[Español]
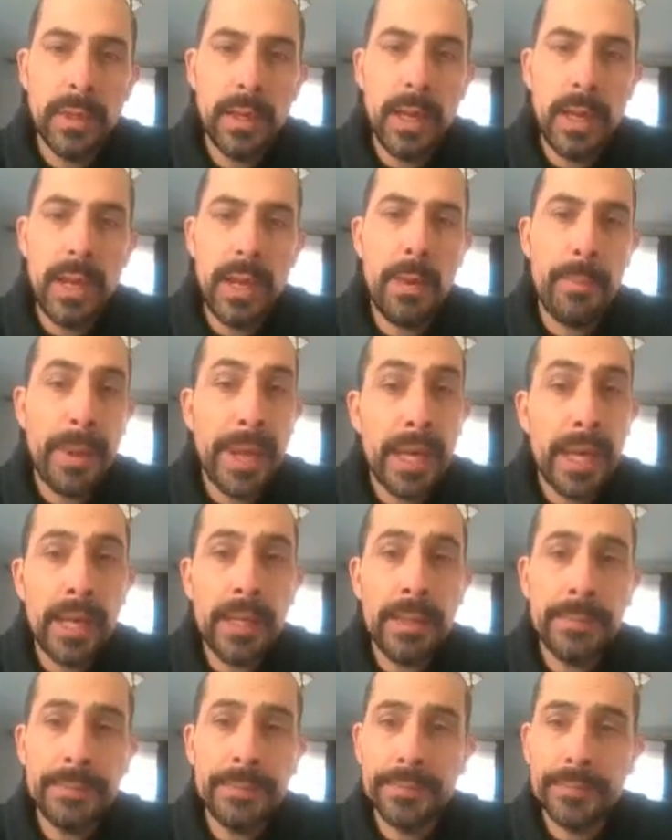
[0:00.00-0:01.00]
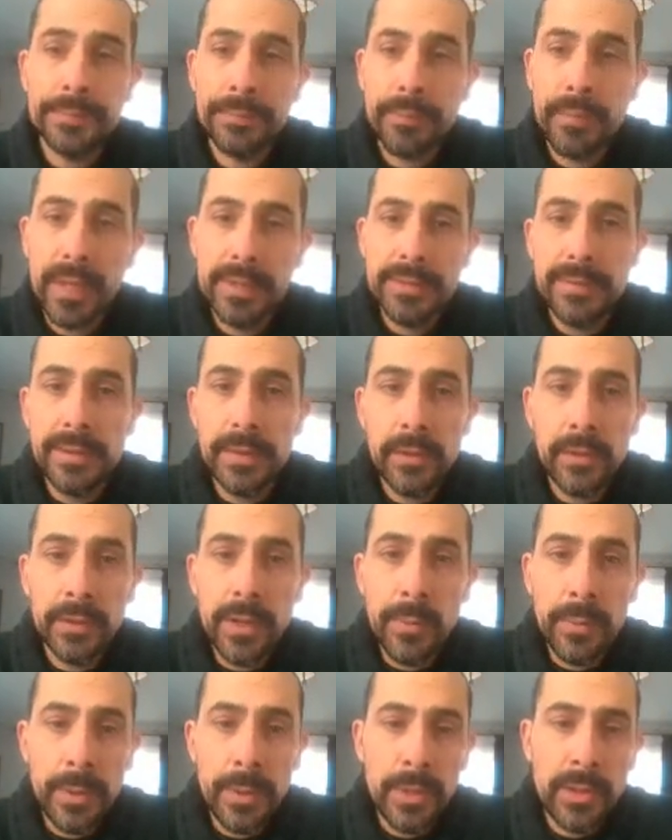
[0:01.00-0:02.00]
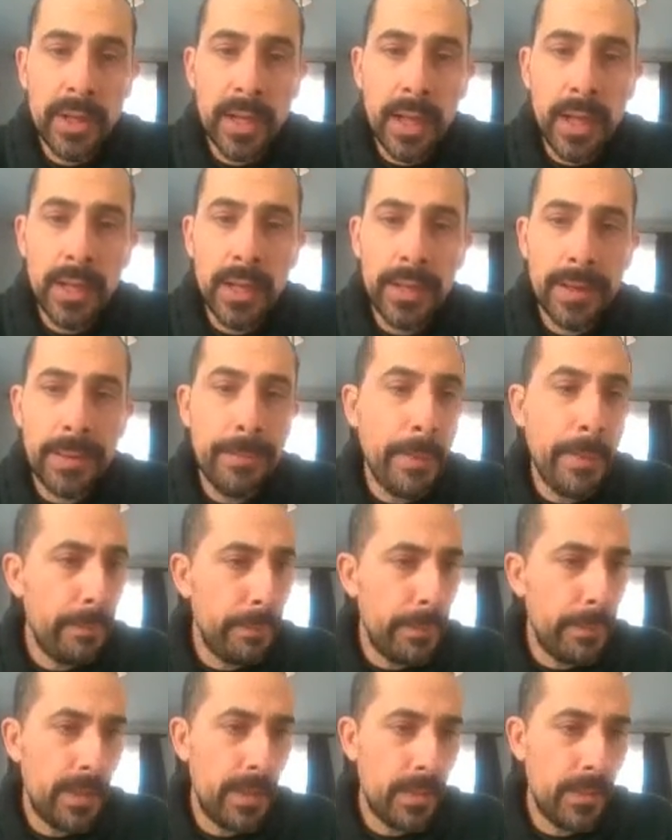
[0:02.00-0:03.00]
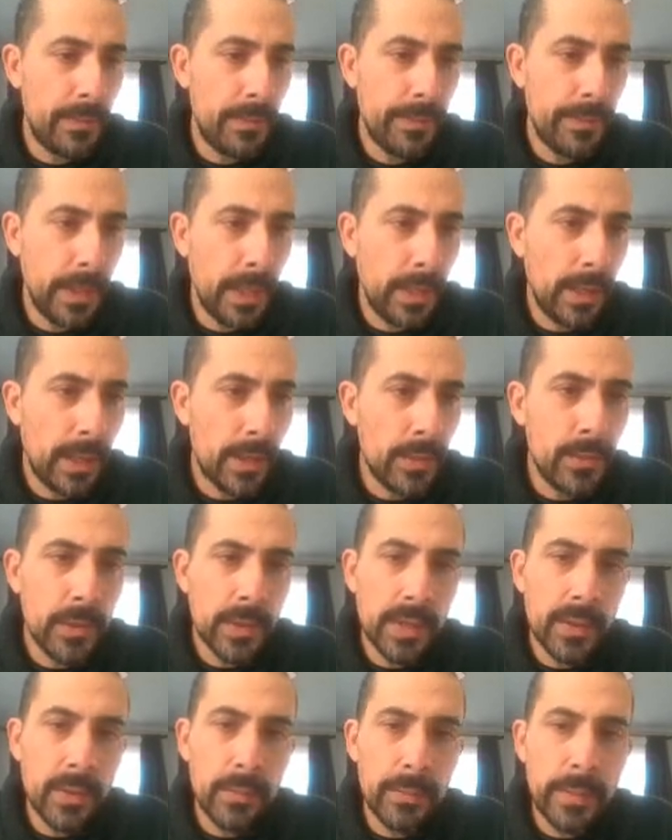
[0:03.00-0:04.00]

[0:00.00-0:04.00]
comunis, la pera, sidonia blonga, el membrillo.